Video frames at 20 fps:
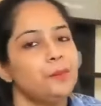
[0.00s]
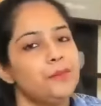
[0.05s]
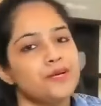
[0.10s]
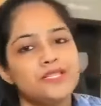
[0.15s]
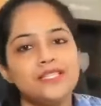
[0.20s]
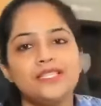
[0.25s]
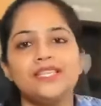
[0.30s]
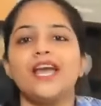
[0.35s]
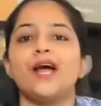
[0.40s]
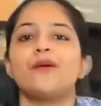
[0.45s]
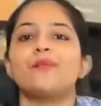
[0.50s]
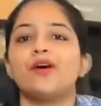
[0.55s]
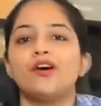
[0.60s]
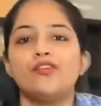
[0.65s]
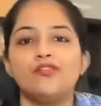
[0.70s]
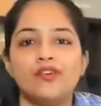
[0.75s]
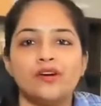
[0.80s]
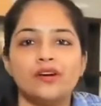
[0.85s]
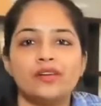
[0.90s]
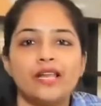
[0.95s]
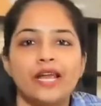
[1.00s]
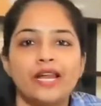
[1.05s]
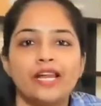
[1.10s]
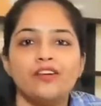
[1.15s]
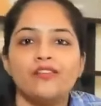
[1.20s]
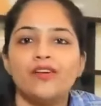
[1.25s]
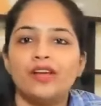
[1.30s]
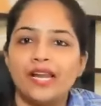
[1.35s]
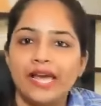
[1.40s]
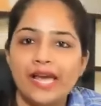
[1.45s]
बस ये आपका वर्क
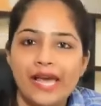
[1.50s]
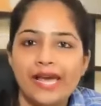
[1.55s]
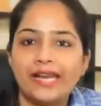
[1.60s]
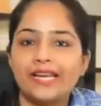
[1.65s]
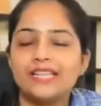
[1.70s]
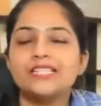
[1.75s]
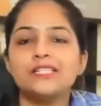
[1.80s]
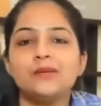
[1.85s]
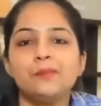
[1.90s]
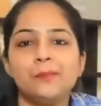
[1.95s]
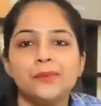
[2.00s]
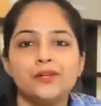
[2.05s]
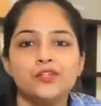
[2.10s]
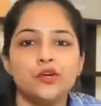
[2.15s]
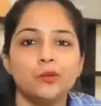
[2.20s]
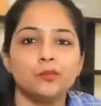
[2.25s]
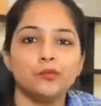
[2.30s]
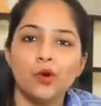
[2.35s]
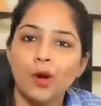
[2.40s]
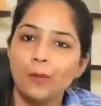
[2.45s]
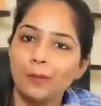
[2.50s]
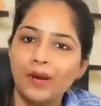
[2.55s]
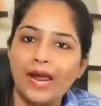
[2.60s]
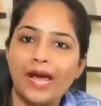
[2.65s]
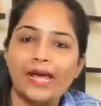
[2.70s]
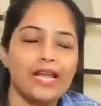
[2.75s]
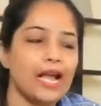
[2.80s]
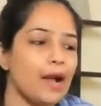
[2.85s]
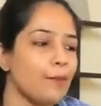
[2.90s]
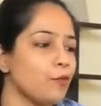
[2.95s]
रहने वाला है ना सिंपल जॉब तो
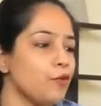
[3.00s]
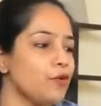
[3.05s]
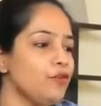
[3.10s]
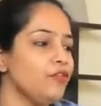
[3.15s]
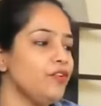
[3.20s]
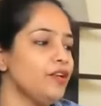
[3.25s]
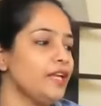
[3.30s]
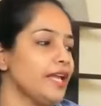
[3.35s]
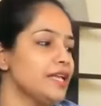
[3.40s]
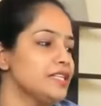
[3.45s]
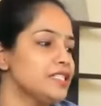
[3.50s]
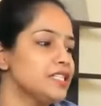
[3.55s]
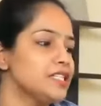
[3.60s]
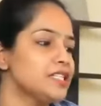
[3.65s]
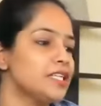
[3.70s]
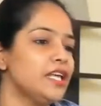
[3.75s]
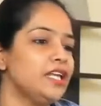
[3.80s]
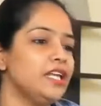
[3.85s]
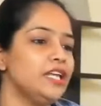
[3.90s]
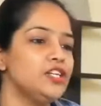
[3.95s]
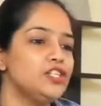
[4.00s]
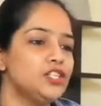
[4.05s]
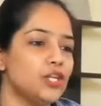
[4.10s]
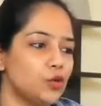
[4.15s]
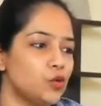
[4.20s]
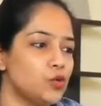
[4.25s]
अप्लाई आपको इन वैकेंसीज के लिए